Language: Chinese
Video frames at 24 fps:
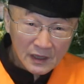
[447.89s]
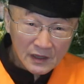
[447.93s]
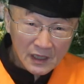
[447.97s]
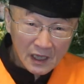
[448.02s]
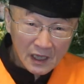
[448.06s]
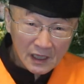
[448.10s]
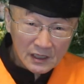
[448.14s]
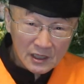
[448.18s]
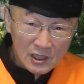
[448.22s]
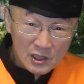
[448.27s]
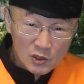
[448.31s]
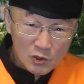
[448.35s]

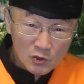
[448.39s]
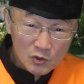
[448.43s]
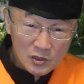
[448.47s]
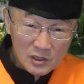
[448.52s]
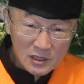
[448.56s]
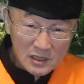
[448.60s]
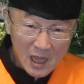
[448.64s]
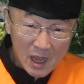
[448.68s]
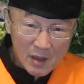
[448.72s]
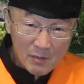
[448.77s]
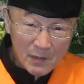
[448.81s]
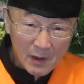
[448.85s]
那也就是
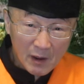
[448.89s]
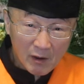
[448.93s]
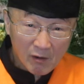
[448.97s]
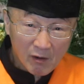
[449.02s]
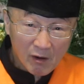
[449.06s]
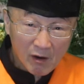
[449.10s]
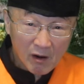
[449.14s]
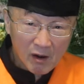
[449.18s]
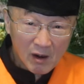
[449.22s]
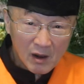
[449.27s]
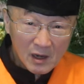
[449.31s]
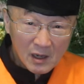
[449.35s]
代表
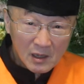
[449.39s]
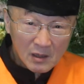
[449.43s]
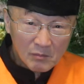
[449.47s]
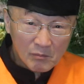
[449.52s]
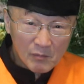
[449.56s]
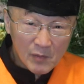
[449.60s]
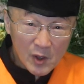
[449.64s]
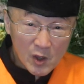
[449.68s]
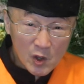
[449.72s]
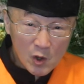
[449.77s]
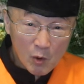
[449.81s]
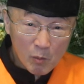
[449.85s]
哈，
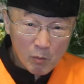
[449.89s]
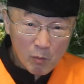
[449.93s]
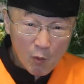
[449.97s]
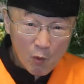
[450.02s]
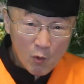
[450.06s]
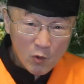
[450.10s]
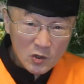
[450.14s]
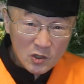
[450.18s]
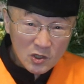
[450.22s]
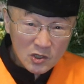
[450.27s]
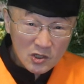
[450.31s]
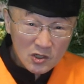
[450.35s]
没有
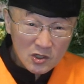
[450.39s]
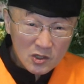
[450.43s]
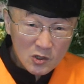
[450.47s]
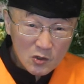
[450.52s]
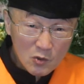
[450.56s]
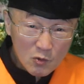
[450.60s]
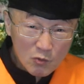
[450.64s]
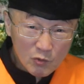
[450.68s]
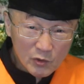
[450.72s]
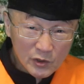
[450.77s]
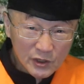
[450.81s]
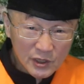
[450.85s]
博士
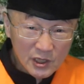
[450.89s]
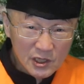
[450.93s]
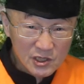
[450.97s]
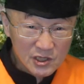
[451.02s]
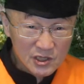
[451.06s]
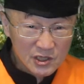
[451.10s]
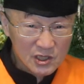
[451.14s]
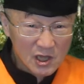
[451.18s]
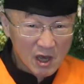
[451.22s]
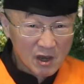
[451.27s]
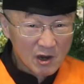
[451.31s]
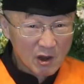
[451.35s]
论文的
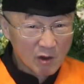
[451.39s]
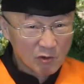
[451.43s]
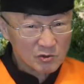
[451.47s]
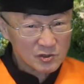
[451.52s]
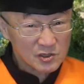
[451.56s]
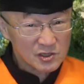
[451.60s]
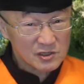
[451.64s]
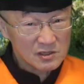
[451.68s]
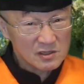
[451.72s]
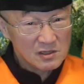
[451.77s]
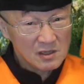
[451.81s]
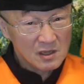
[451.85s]
指导老
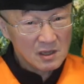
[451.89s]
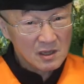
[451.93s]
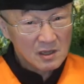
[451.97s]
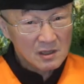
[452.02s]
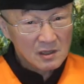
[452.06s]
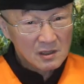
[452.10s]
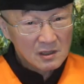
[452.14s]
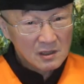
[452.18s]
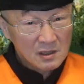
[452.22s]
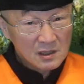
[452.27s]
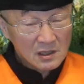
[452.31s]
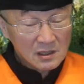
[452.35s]
师。
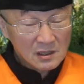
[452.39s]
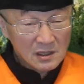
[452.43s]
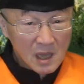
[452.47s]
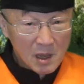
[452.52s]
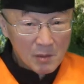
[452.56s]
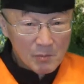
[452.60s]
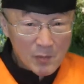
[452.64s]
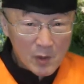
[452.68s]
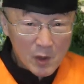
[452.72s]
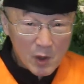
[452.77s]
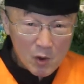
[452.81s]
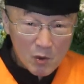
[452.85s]

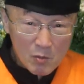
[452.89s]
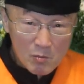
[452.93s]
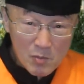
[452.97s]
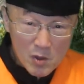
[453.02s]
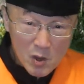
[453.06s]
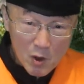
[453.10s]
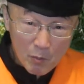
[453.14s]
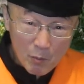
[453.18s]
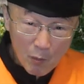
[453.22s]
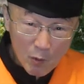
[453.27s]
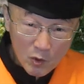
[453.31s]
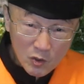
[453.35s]
那别有
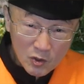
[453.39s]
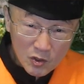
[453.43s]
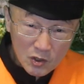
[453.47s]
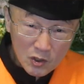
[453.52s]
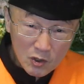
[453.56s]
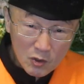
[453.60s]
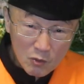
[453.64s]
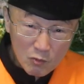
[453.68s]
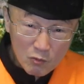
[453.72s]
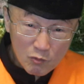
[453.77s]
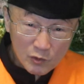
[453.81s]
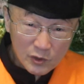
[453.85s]
没有博
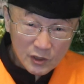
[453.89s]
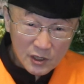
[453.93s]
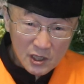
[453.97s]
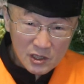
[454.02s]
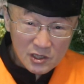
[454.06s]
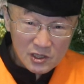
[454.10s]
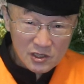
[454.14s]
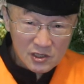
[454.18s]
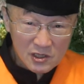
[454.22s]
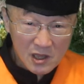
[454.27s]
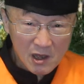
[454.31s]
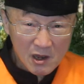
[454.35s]
士论文
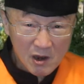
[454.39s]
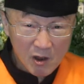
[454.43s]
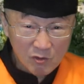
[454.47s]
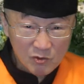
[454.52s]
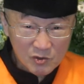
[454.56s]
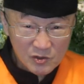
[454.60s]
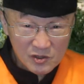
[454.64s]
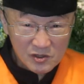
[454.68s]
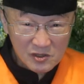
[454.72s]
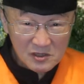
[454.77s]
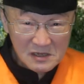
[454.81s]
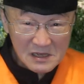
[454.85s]
的指导
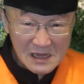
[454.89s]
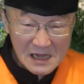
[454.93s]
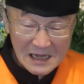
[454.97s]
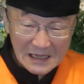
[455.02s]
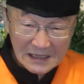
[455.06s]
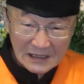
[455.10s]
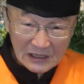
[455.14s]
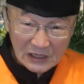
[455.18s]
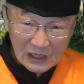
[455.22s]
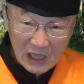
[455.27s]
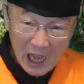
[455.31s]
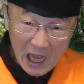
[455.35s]
老师，
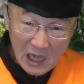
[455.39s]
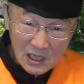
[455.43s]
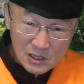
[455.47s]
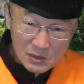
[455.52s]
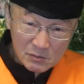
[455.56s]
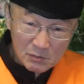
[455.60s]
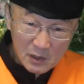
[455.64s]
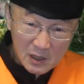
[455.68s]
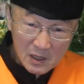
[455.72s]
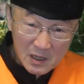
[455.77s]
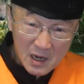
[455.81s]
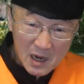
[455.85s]
他
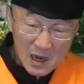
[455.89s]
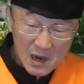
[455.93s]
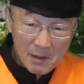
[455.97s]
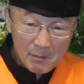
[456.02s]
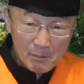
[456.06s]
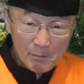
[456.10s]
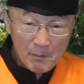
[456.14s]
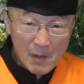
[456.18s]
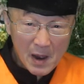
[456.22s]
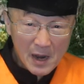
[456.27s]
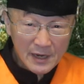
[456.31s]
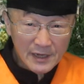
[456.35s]
怎么
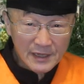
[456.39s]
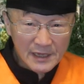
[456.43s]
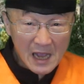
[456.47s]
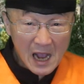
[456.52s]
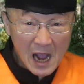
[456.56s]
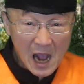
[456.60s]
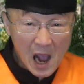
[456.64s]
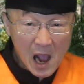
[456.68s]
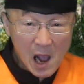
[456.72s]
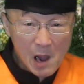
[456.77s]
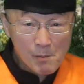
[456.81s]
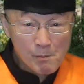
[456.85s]
帮你
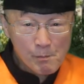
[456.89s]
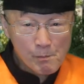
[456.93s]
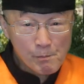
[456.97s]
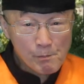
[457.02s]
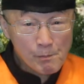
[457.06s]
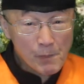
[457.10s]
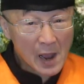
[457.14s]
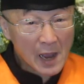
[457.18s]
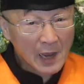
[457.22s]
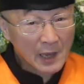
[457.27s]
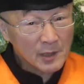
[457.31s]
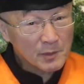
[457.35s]
安
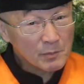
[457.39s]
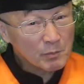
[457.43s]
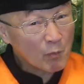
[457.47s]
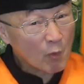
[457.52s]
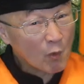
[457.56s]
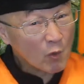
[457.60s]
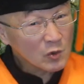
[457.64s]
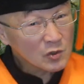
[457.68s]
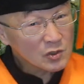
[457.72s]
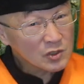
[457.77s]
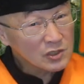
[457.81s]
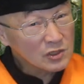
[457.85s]
排
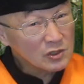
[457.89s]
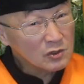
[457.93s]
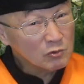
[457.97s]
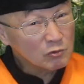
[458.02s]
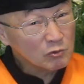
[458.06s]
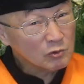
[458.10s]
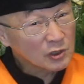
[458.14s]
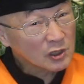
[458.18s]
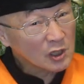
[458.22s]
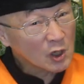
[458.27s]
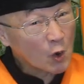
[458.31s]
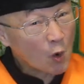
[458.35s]
博士论
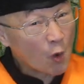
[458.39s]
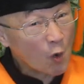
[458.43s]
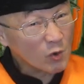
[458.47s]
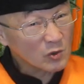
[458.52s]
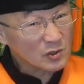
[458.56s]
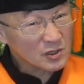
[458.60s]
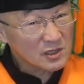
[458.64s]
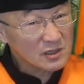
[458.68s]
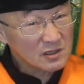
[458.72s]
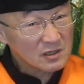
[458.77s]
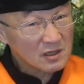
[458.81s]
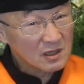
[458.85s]
文的
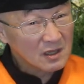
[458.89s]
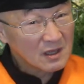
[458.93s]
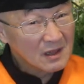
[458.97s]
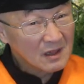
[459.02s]
考试？